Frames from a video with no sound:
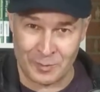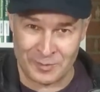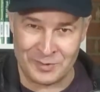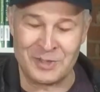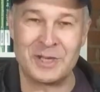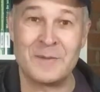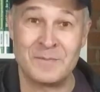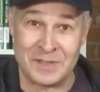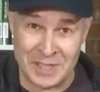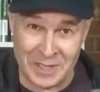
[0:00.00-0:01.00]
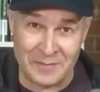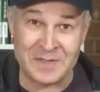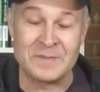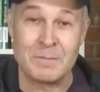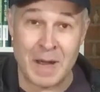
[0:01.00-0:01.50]
aus dem
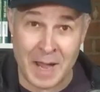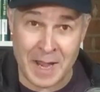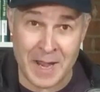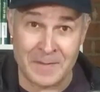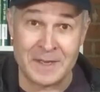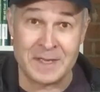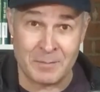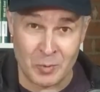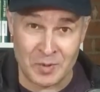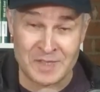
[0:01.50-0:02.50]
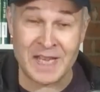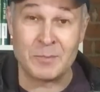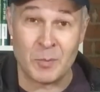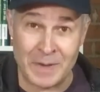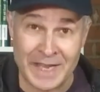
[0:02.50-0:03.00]
tiefsten Bayern in die
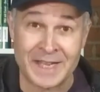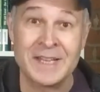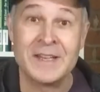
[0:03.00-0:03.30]
Bundesrepublik.